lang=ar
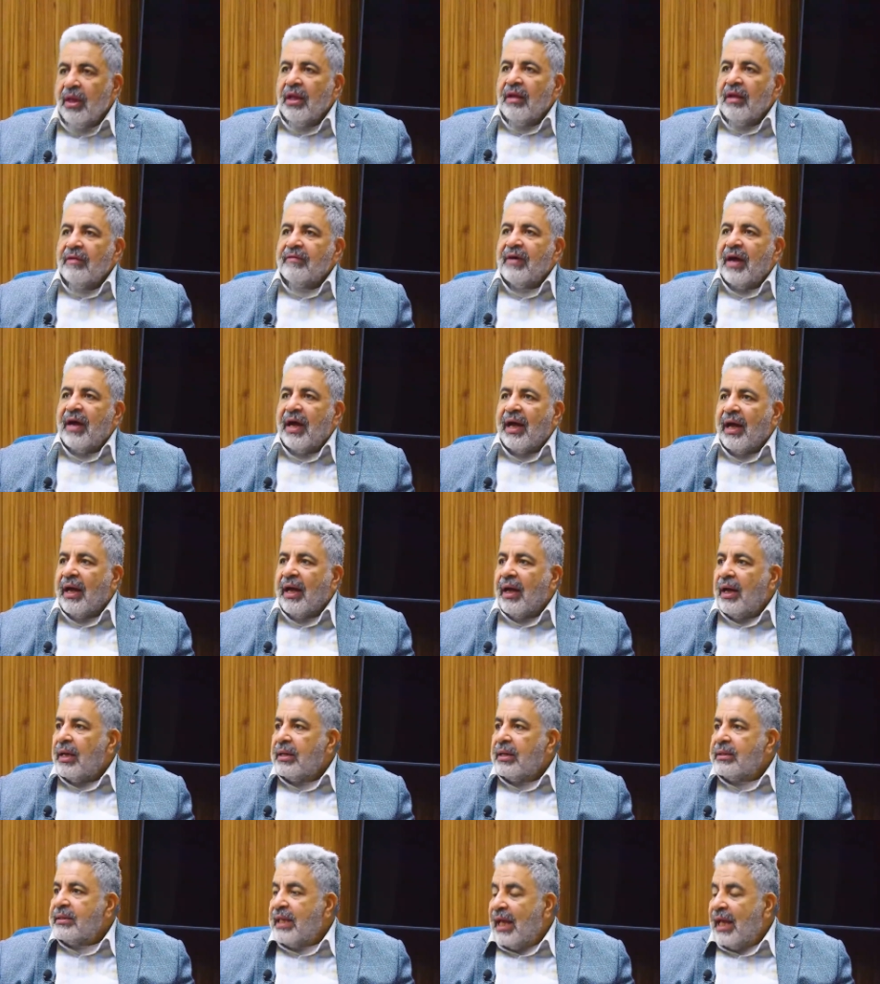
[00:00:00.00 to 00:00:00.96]

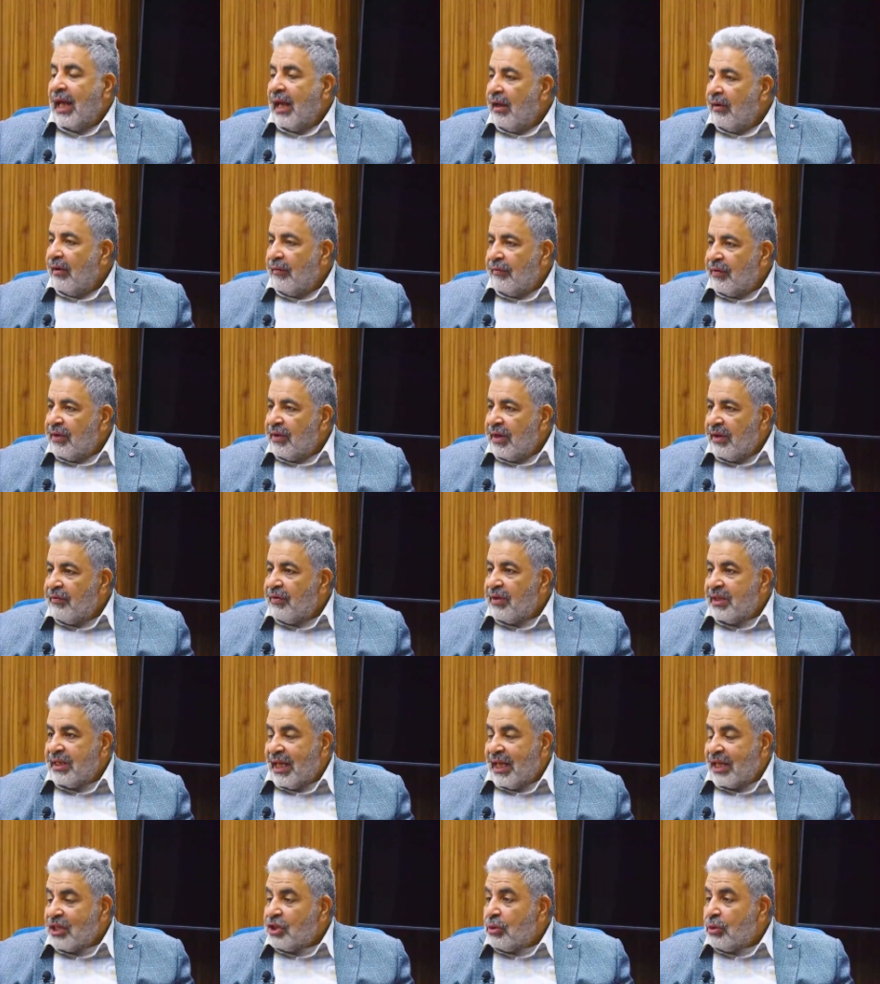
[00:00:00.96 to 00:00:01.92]
فده في, في
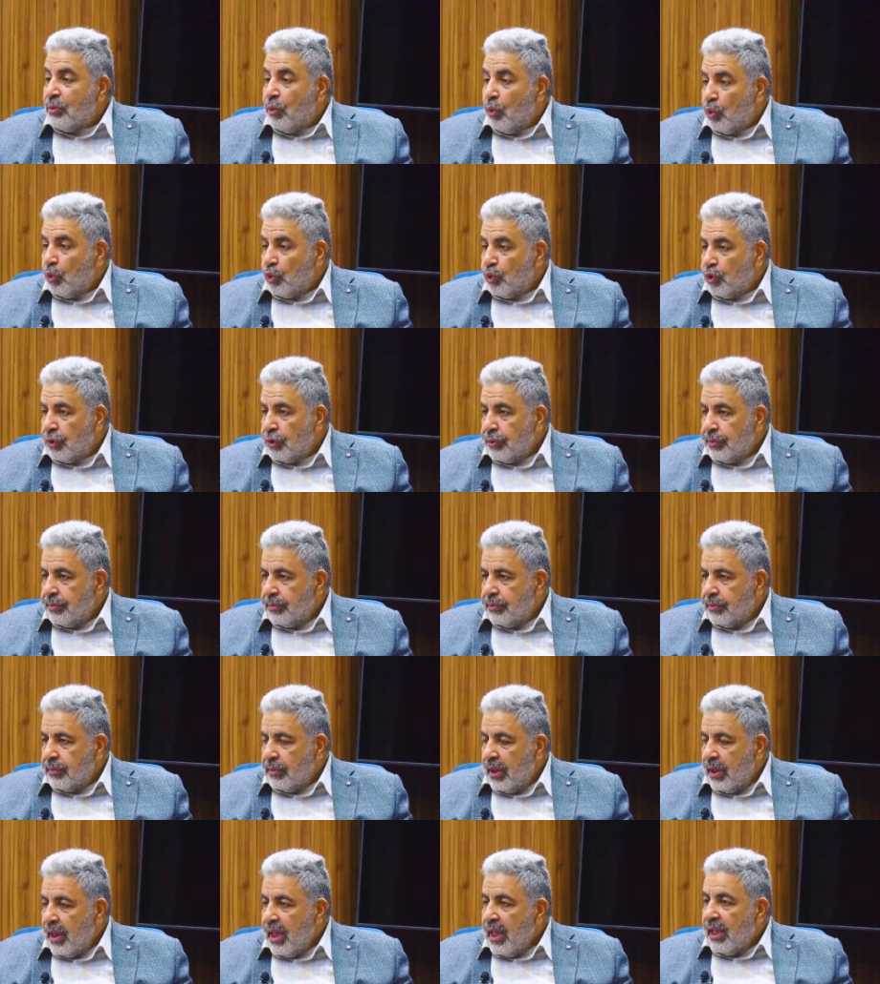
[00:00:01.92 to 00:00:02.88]
الانعاش يموت طبعا
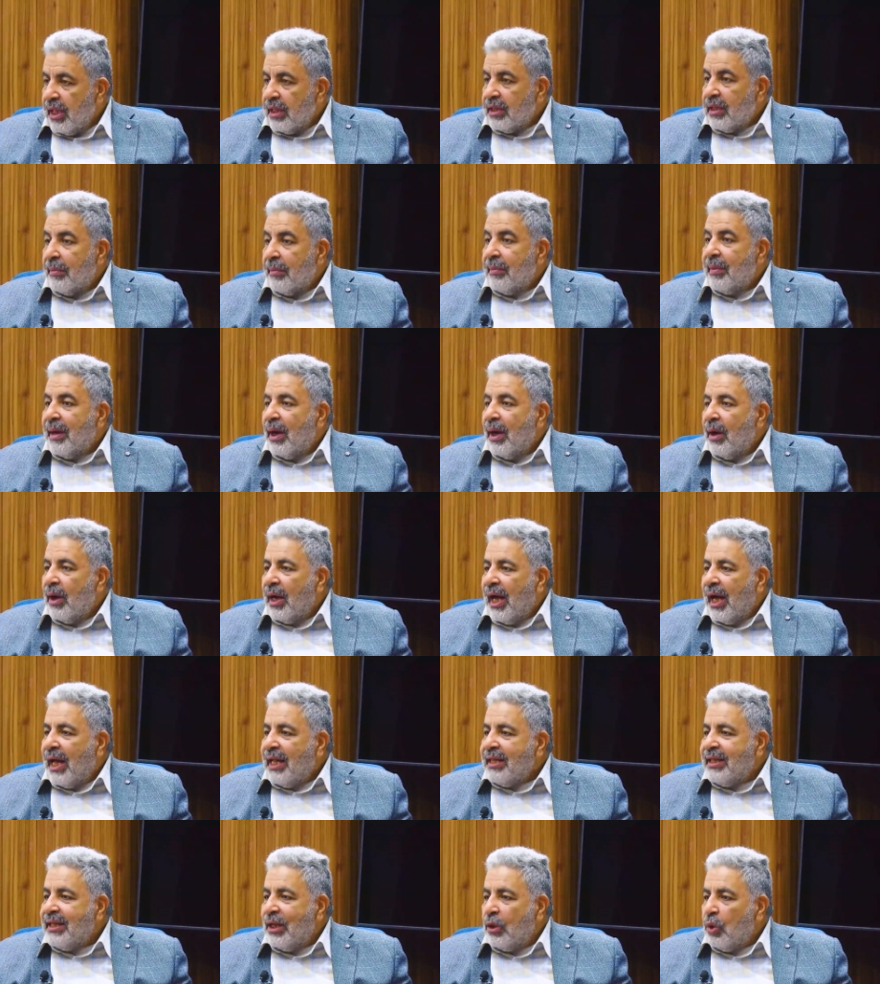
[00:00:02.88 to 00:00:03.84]
طب ما
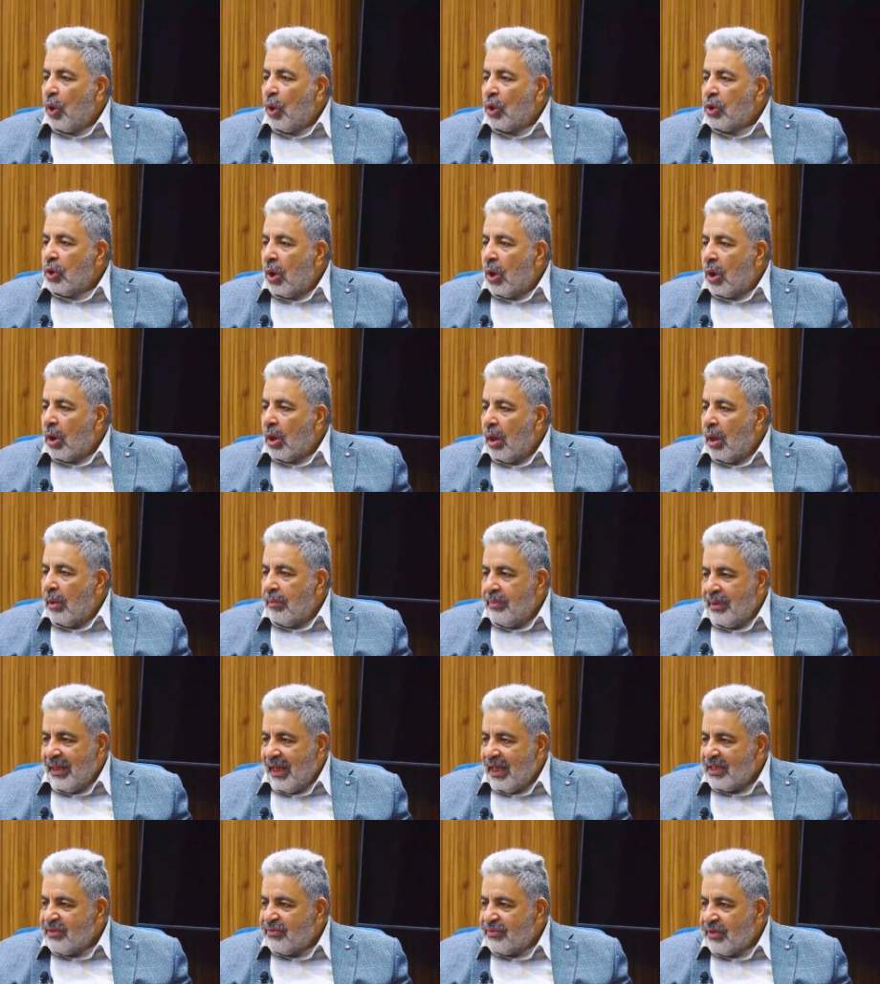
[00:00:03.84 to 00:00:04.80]
هل ده له علاقه
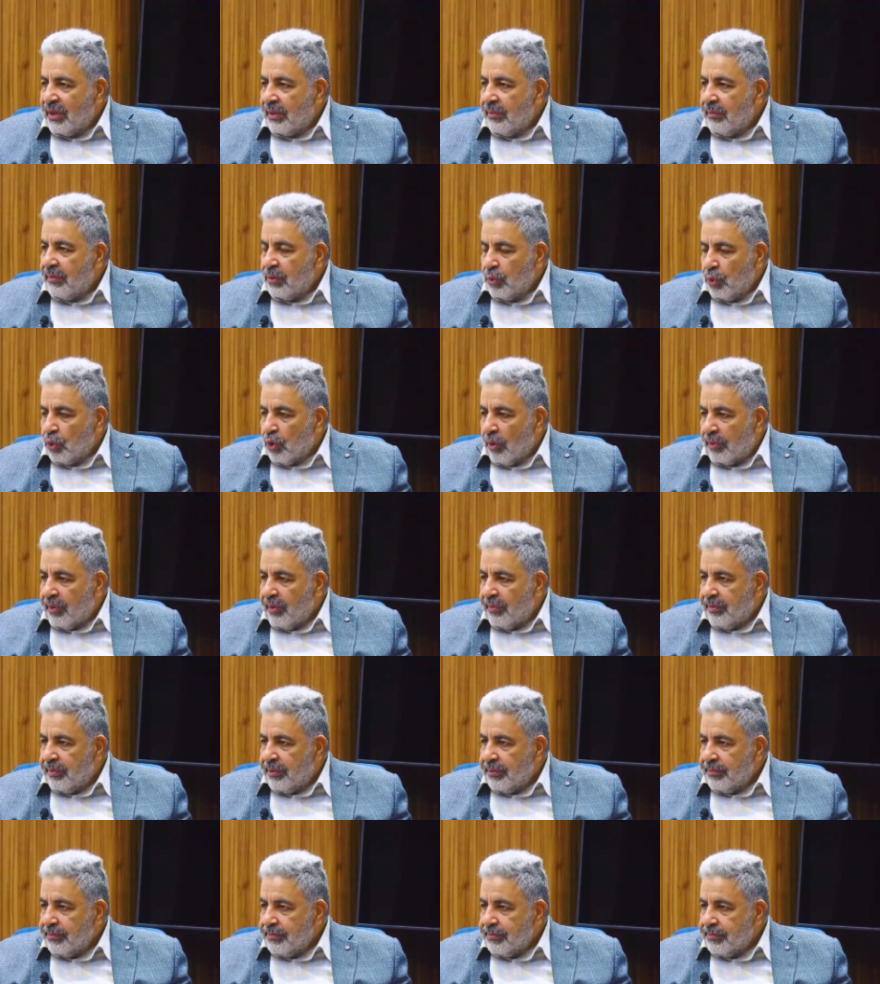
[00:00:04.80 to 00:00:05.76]
بالحفة بانه طبيب؟
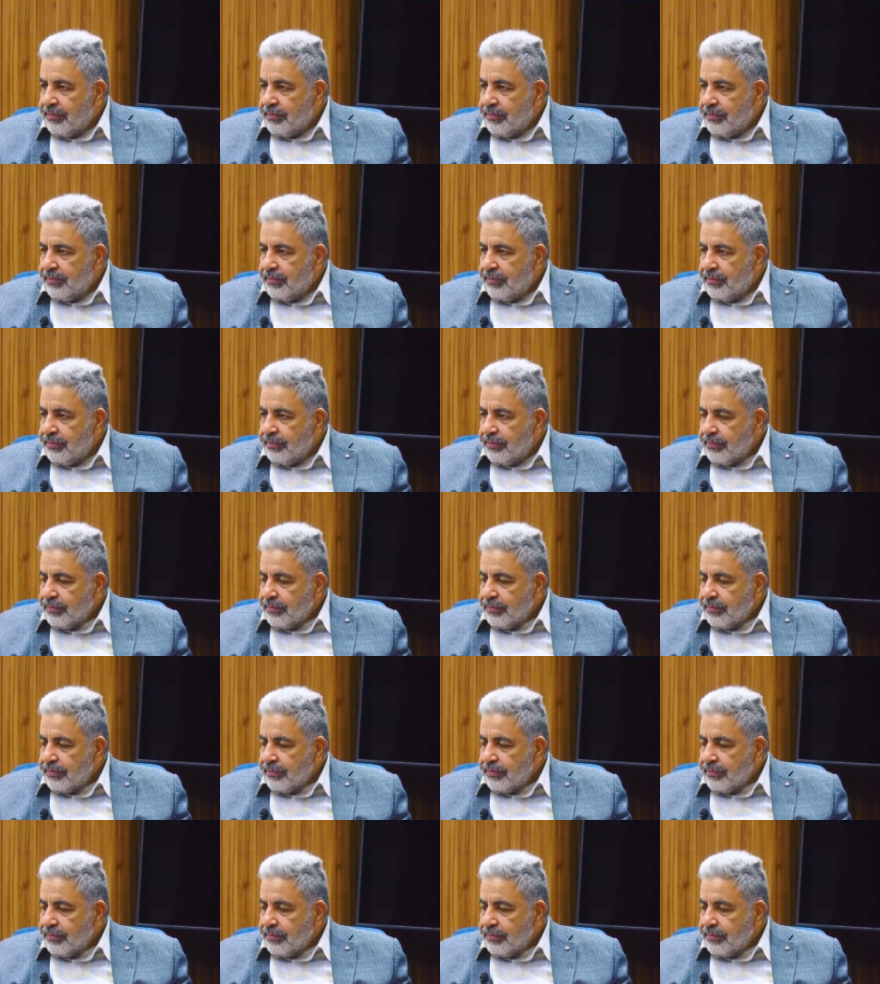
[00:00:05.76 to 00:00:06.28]
لا